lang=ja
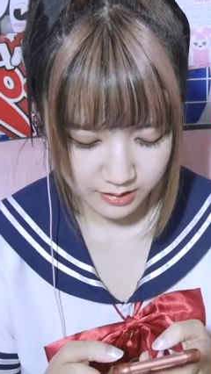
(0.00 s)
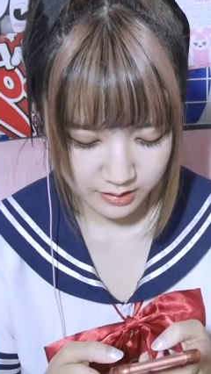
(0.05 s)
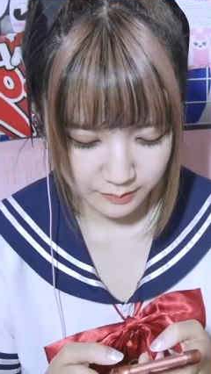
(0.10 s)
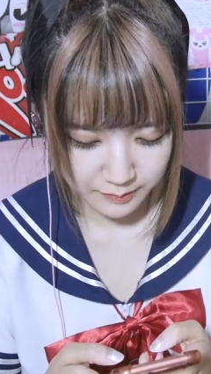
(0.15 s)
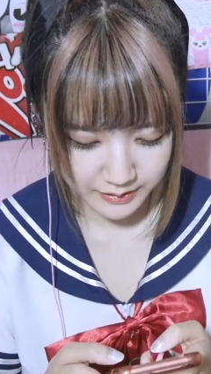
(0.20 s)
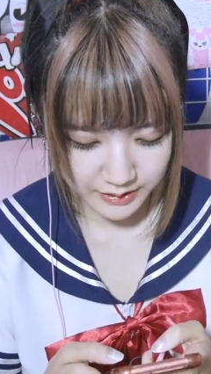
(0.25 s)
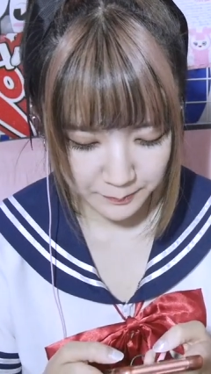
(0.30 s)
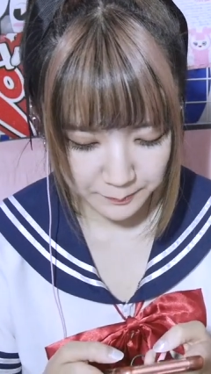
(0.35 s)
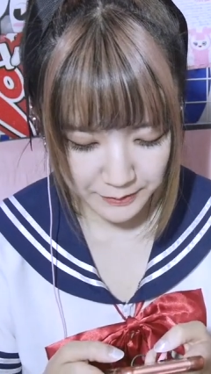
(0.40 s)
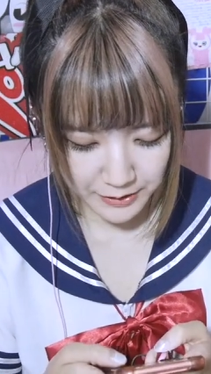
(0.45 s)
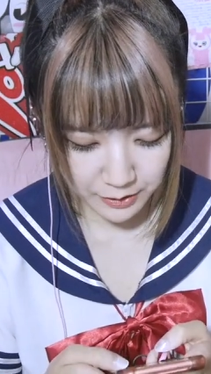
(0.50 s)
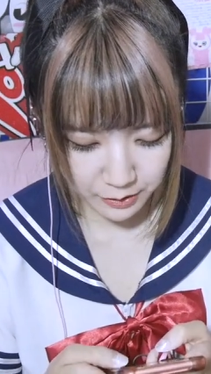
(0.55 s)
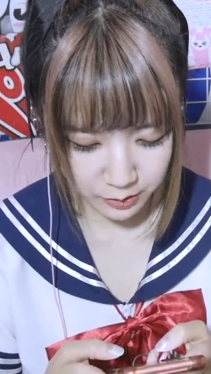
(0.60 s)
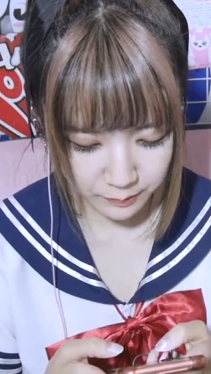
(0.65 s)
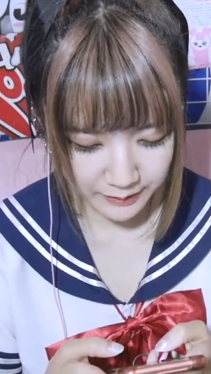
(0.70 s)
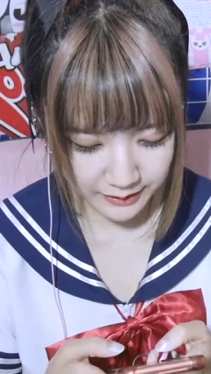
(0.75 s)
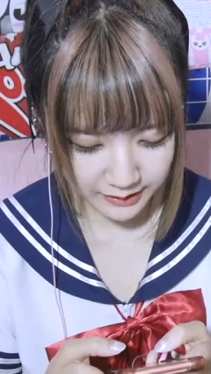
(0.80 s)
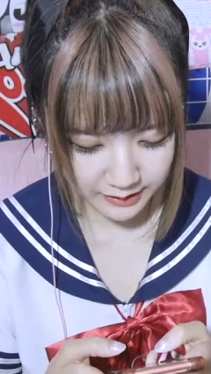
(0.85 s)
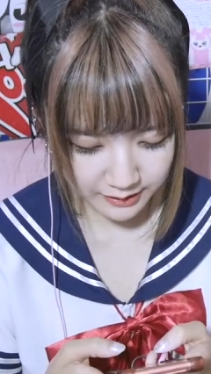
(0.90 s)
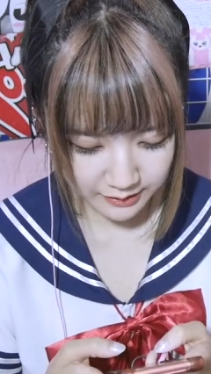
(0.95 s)
またペロお
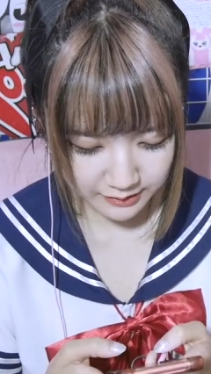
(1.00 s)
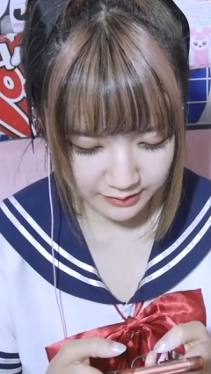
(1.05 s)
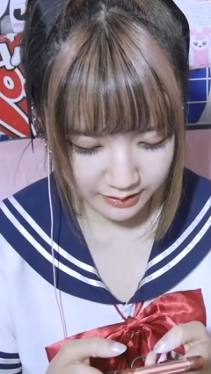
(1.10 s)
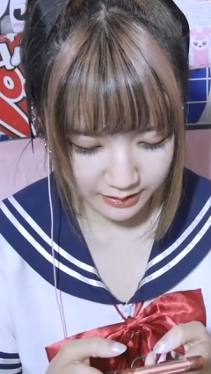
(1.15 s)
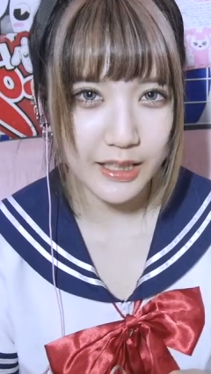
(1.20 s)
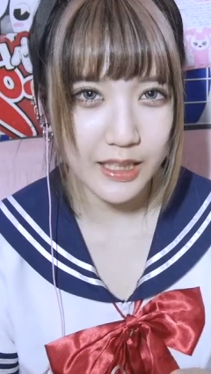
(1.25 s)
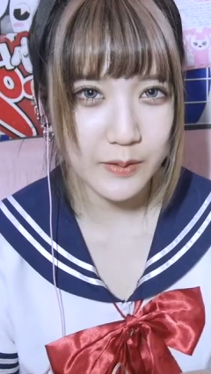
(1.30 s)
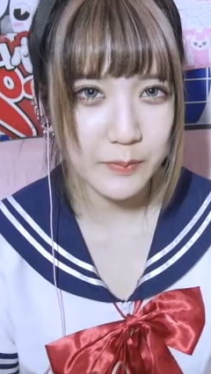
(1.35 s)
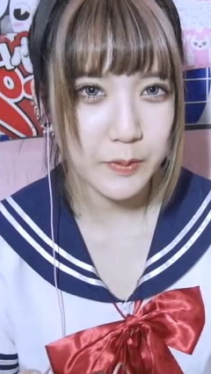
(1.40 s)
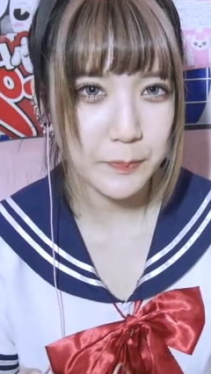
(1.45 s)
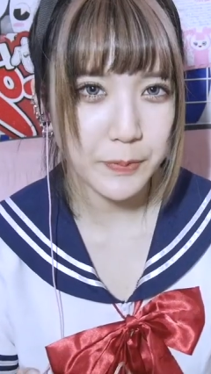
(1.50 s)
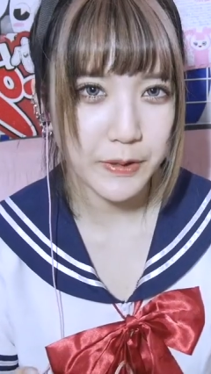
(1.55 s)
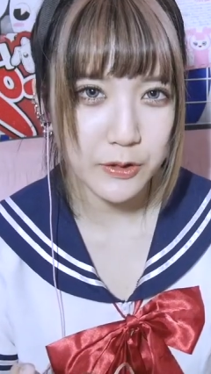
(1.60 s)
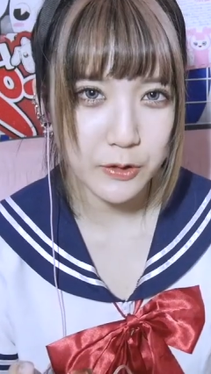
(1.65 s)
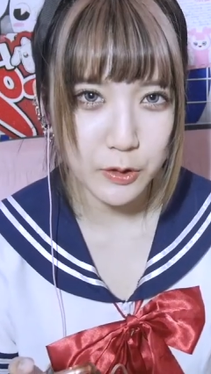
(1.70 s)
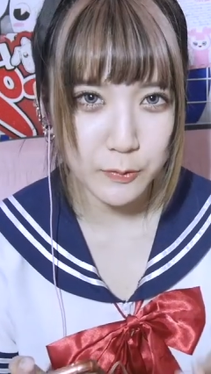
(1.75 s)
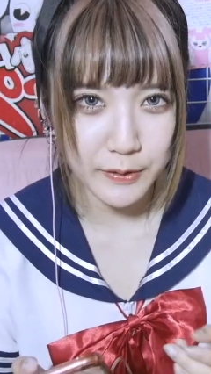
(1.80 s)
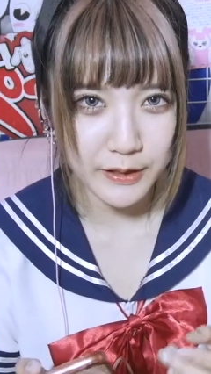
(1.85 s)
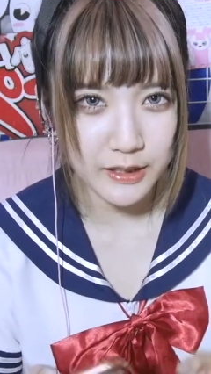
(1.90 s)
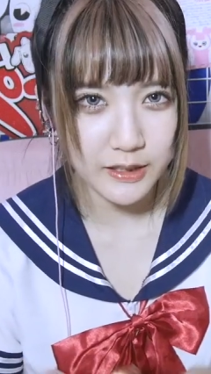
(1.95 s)
化けで行くか。
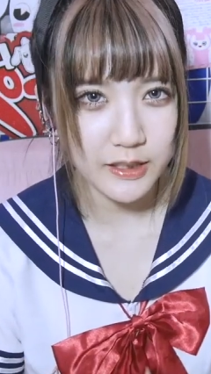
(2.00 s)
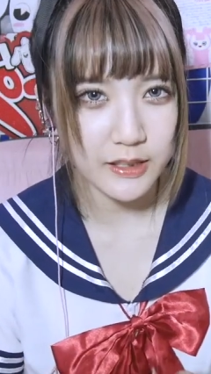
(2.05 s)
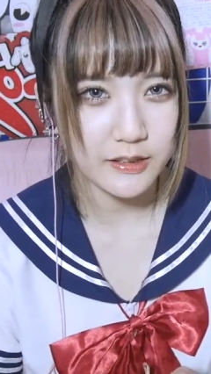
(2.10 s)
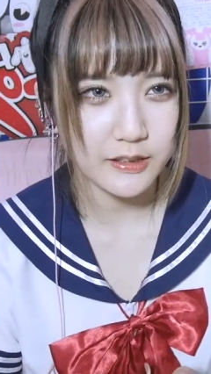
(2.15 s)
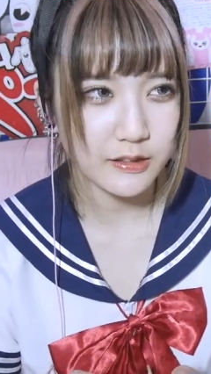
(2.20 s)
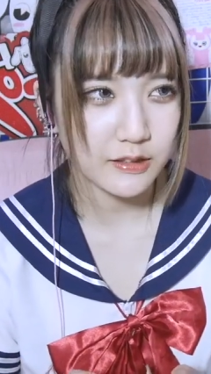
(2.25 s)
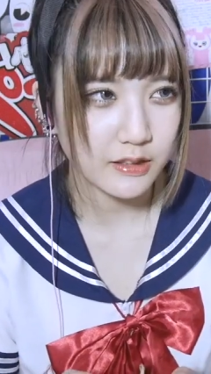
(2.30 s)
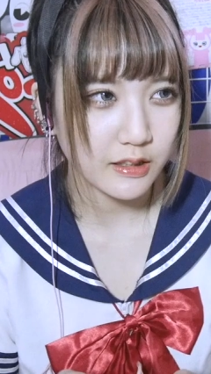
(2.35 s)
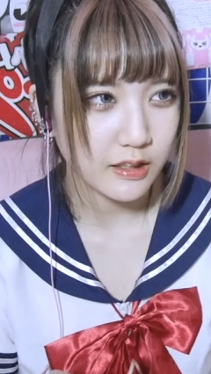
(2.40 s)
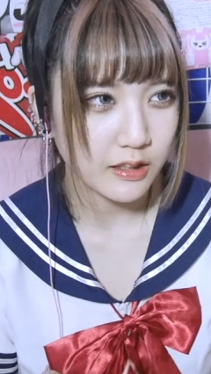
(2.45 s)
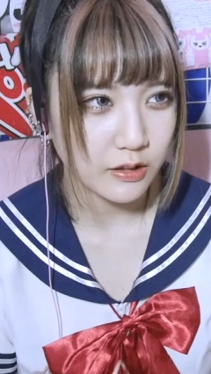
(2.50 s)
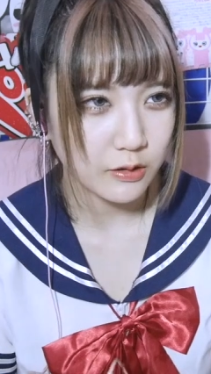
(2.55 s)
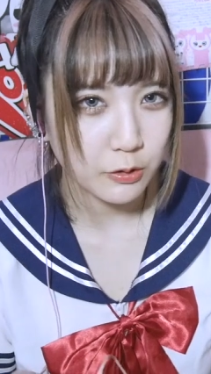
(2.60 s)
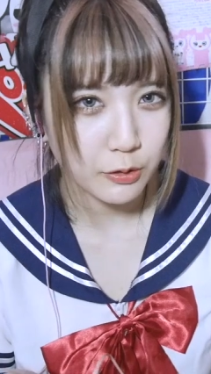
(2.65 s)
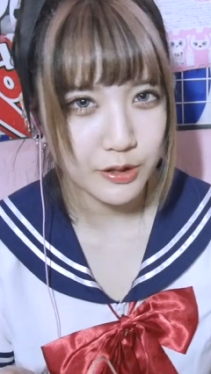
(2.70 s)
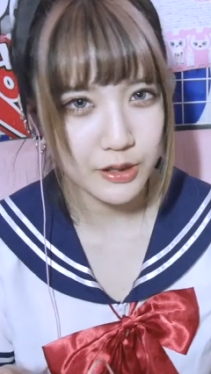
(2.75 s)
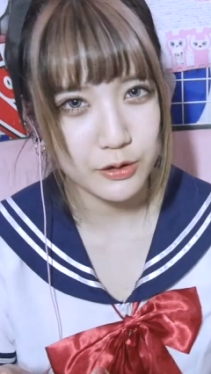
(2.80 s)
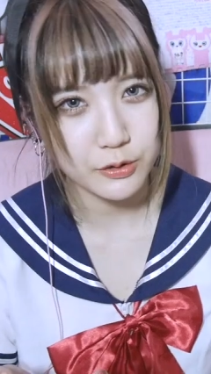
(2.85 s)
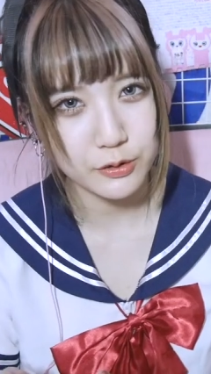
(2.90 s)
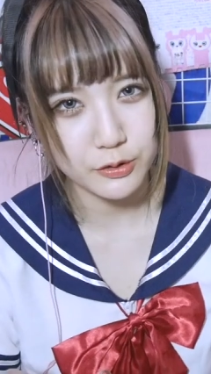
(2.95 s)
ゲームペロお化けでやってるから、
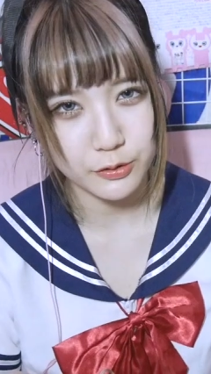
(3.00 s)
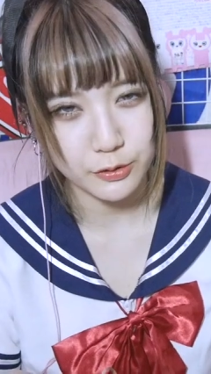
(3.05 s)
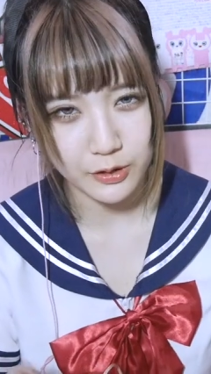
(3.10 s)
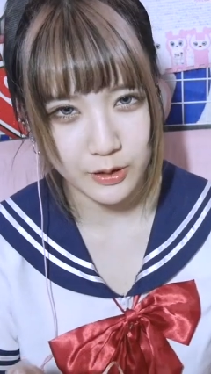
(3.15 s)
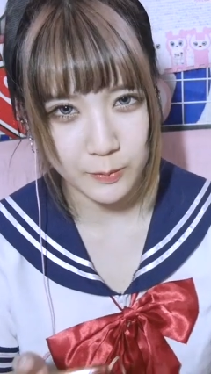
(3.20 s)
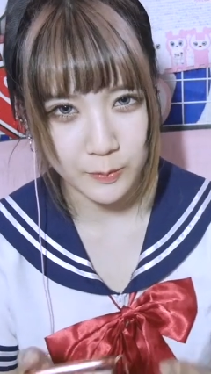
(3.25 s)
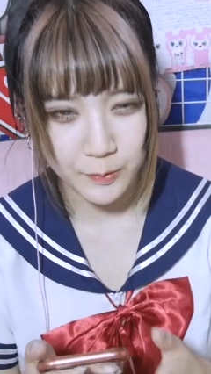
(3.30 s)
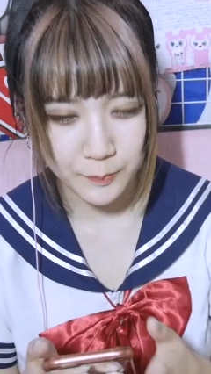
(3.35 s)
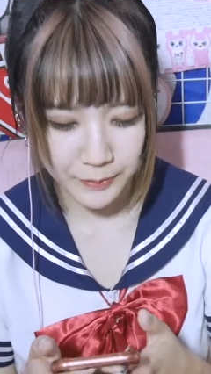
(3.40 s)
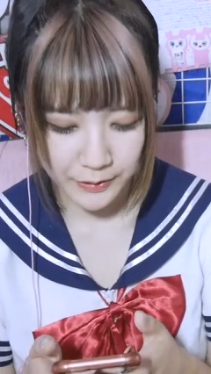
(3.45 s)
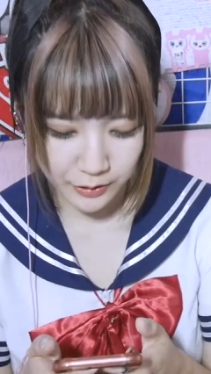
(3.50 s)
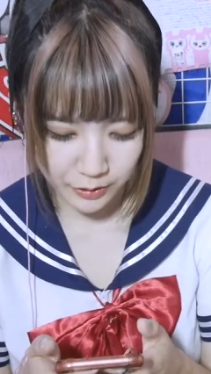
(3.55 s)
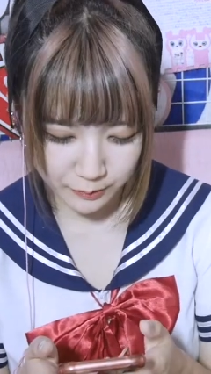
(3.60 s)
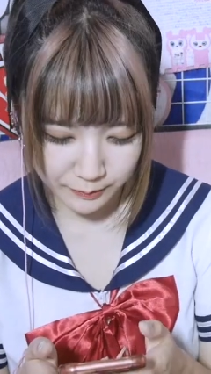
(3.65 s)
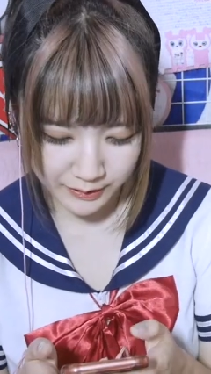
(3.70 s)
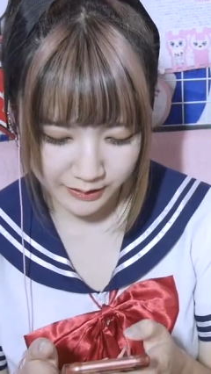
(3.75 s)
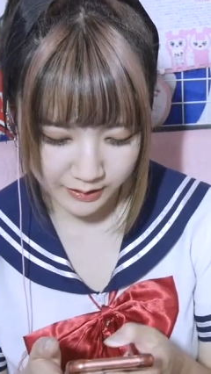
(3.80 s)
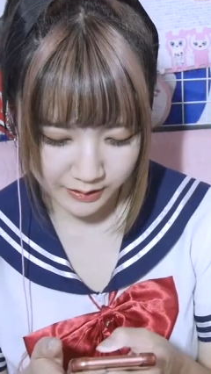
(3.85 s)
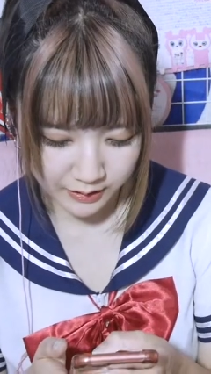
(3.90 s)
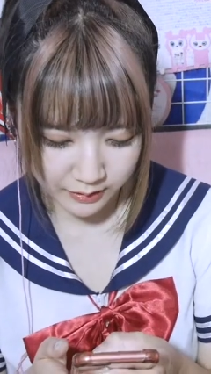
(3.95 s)
荒野行動とかも。ペロお
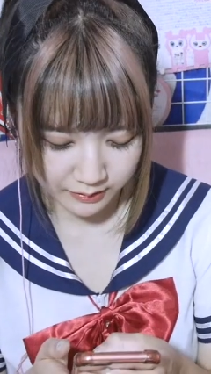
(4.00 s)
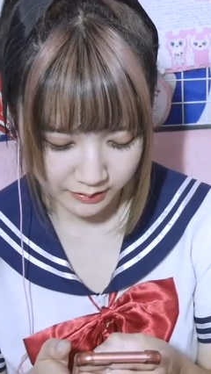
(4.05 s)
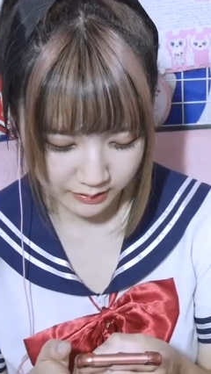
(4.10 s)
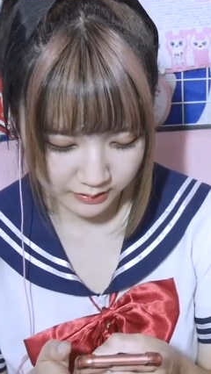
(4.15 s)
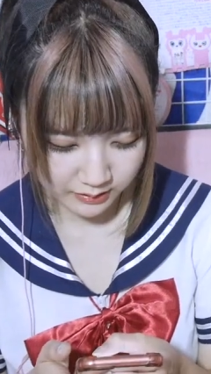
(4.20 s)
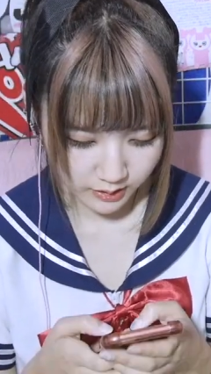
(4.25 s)
化けで行くわ。